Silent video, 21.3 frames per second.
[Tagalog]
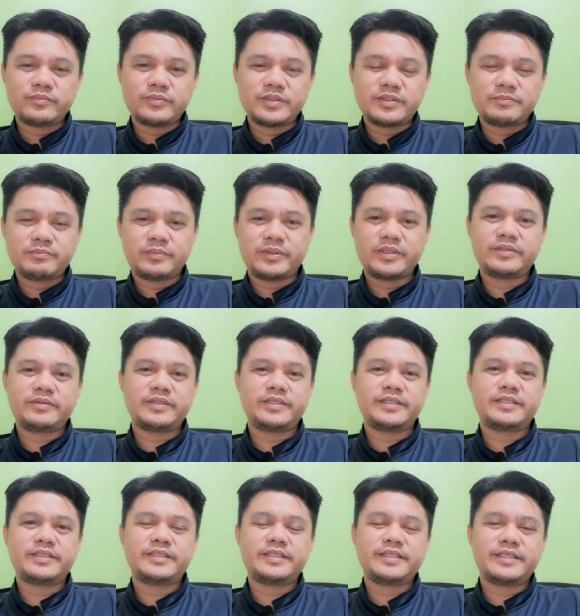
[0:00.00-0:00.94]

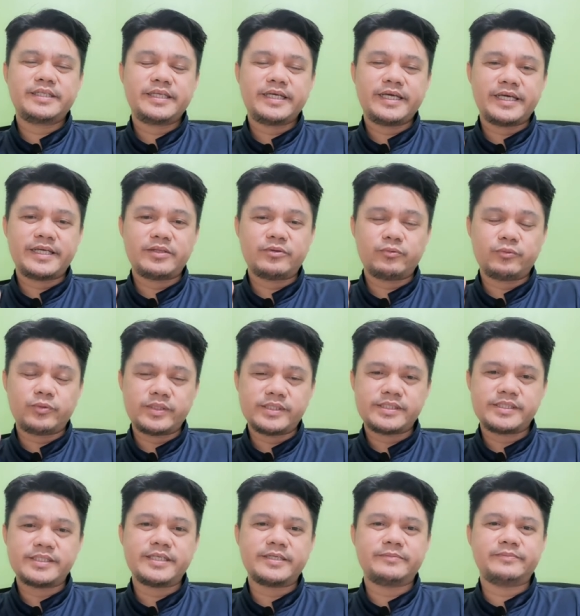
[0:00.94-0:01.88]
spirit and
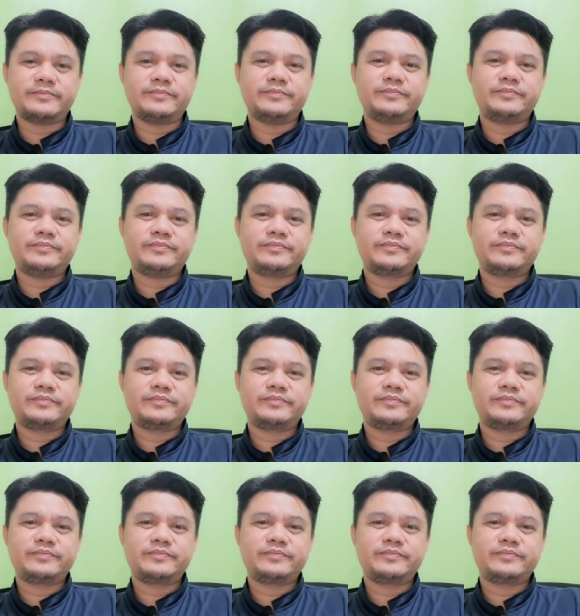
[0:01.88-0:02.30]
wisdom